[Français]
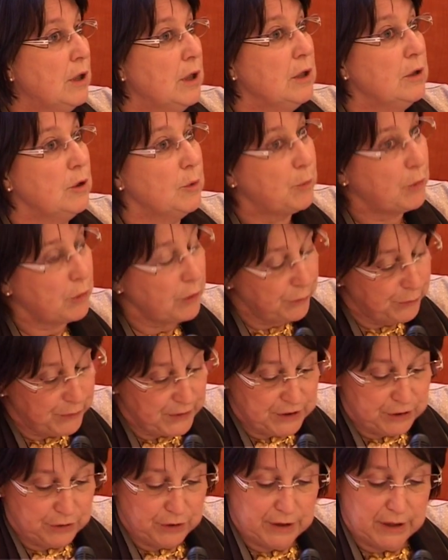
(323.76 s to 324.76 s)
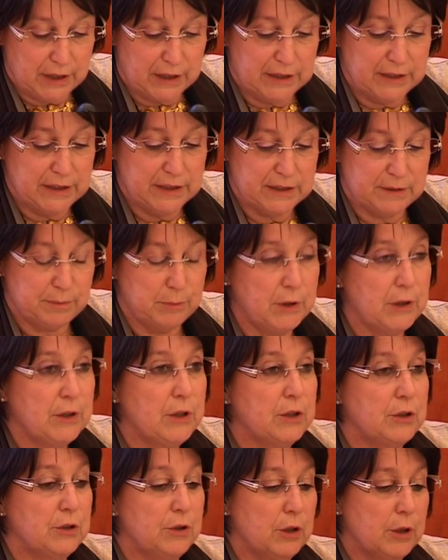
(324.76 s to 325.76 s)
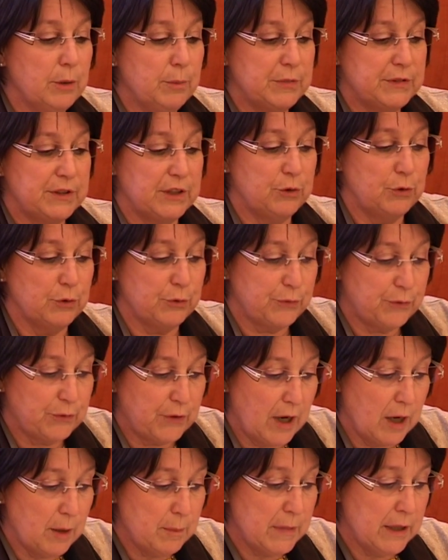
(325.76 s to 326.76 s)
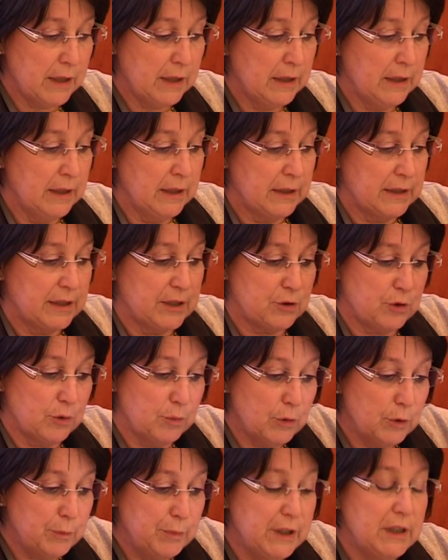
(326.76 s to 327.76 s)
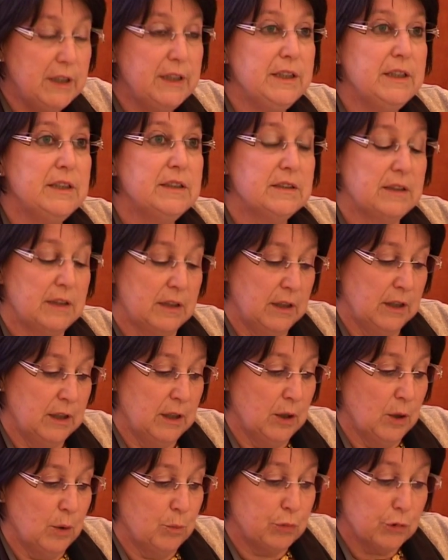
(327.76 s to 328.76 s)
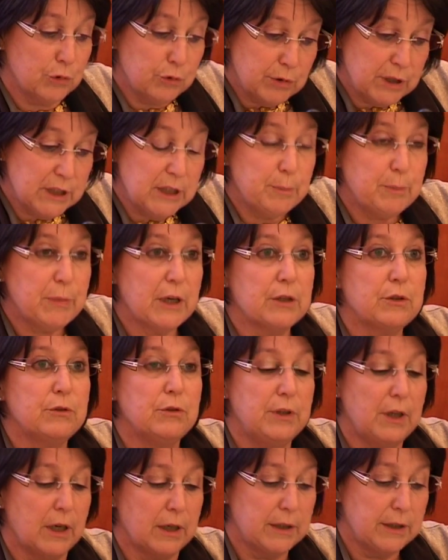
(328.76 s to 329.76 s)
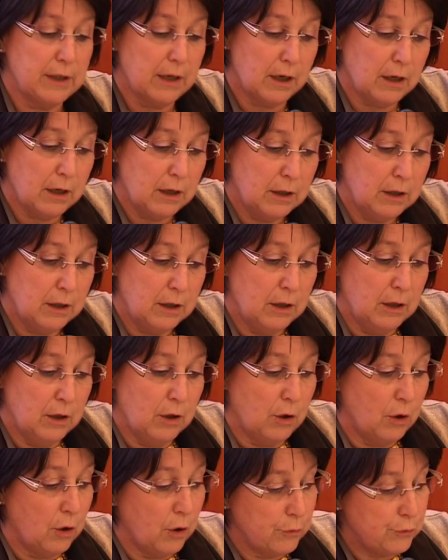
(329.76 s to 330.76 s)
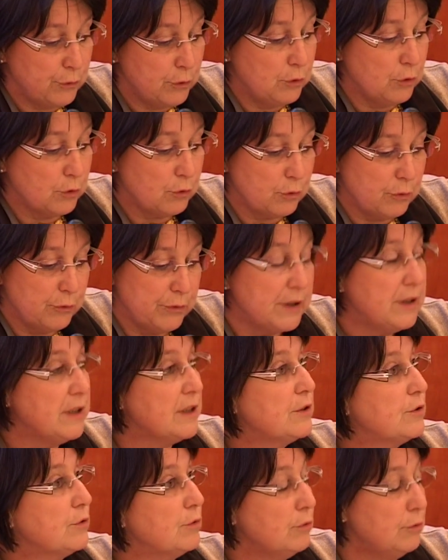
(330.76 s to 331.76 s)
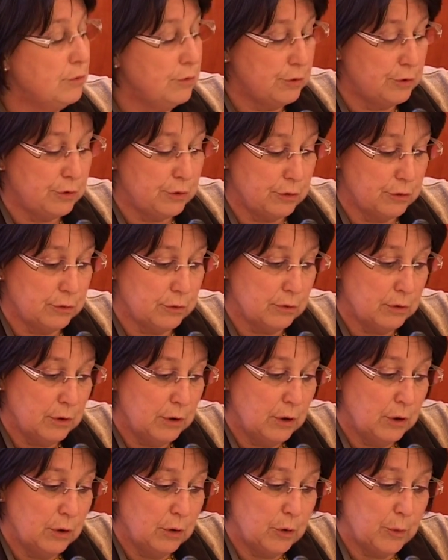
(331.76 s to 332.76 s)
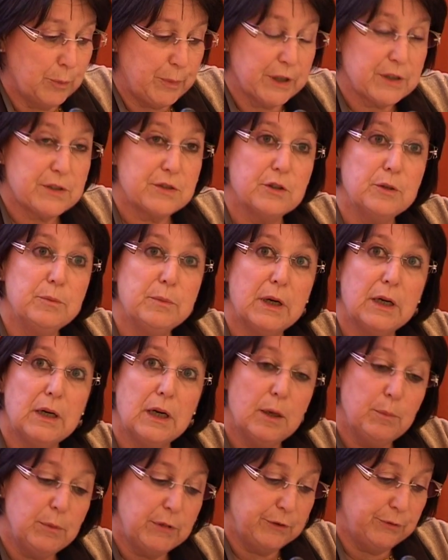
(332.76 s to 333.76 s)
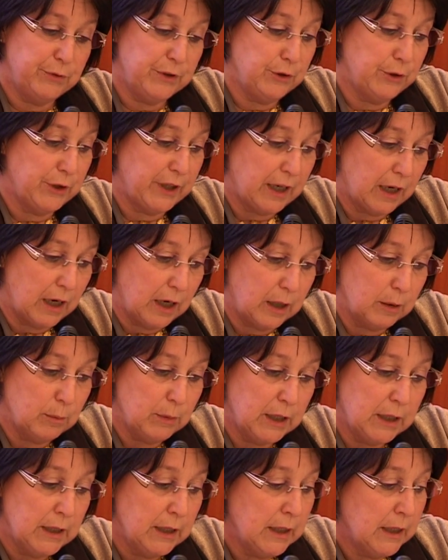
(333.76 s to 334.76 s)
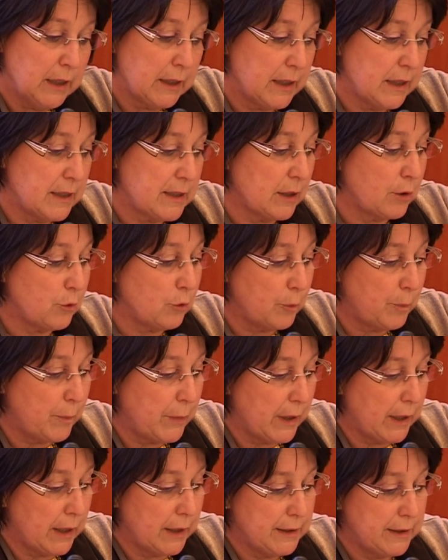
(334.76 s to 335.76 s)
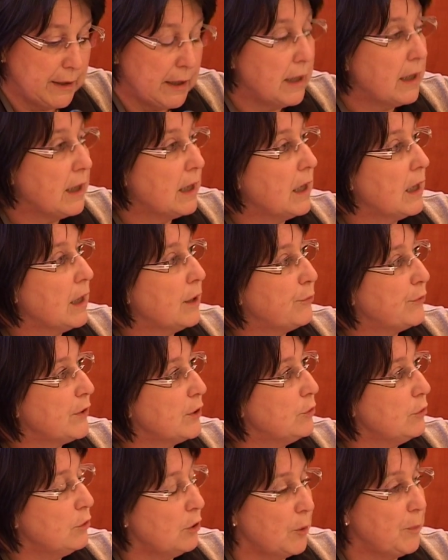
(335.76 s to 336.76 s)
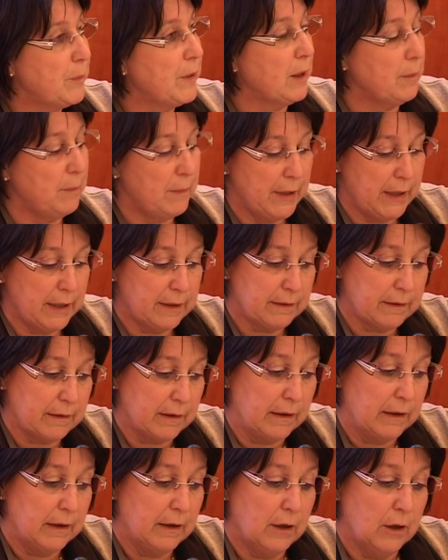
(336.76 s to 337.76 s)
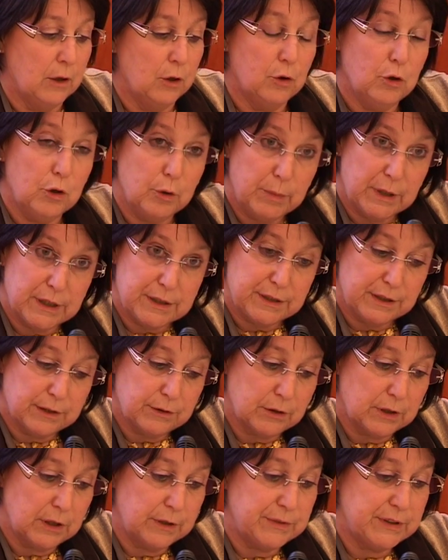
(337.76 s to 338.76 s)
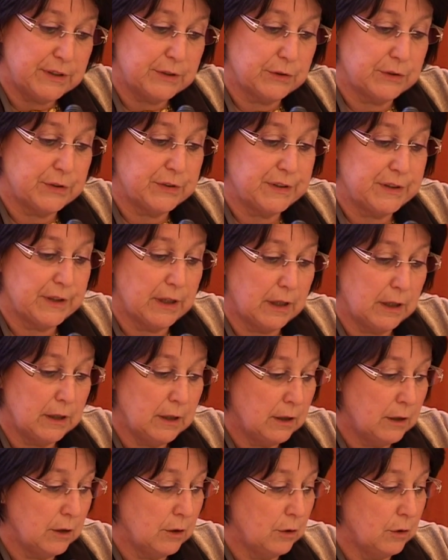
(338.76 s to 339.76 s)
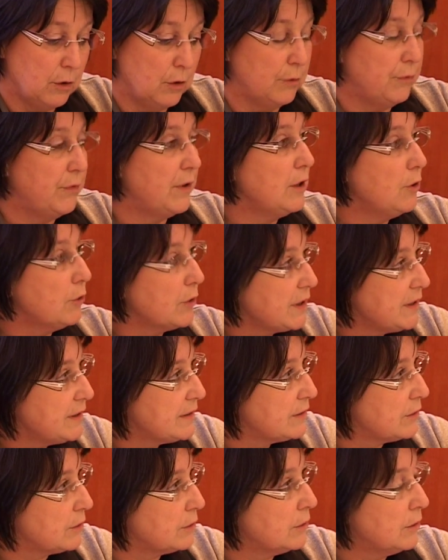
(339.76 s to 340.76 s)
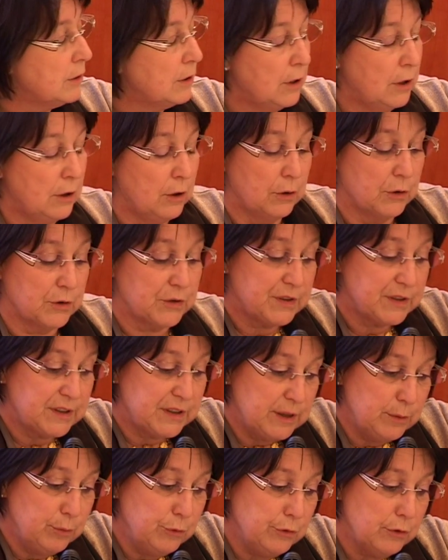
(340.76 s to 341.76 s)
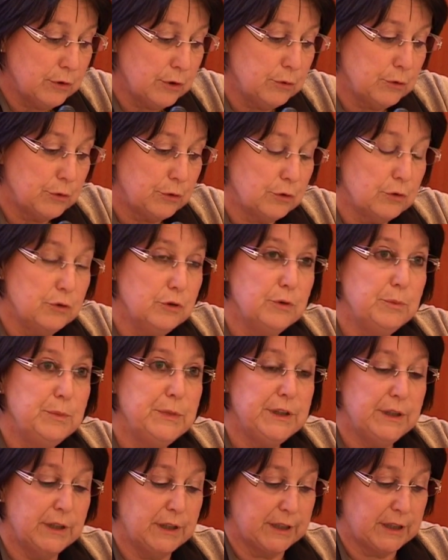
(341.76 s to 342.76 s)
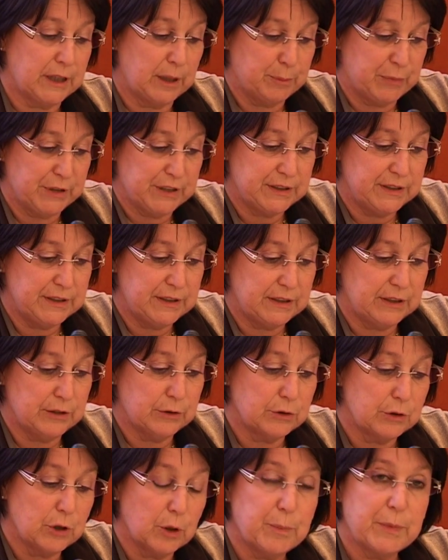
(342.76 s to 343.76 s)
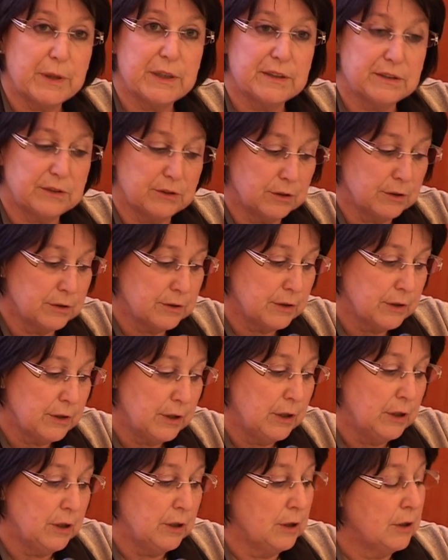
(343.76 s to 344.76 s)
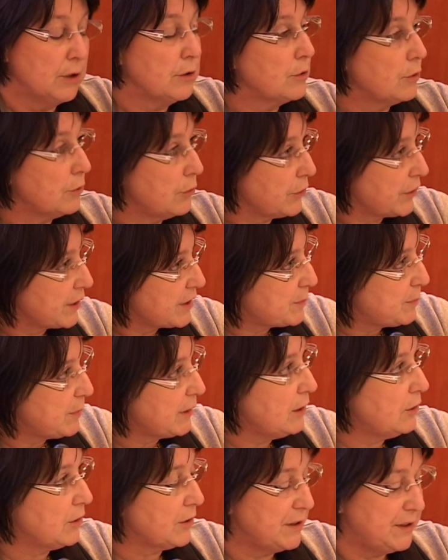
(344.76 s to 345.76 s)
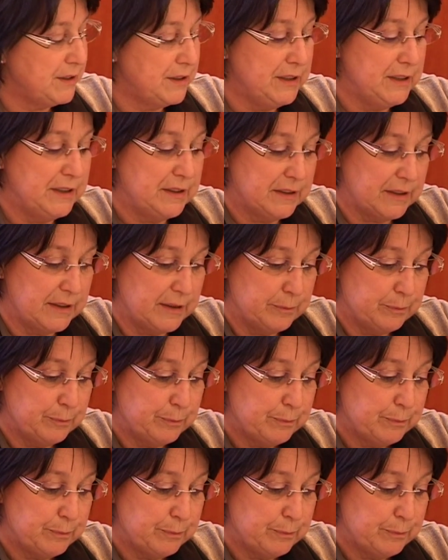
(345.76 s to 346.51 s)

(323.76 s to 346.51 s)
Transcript: le professionnalisme d'hommes et de femmes qui se mobilisent pour nouer des partenariats en vue de trouver des solutions aux personnes malades et vulnérables qu'ils accompagnent afin de leur permettre le maintien dans la vie sociale en valorisant, en stimulant l'autonomie et les capacités encore présentes dans le respect de leur dignité.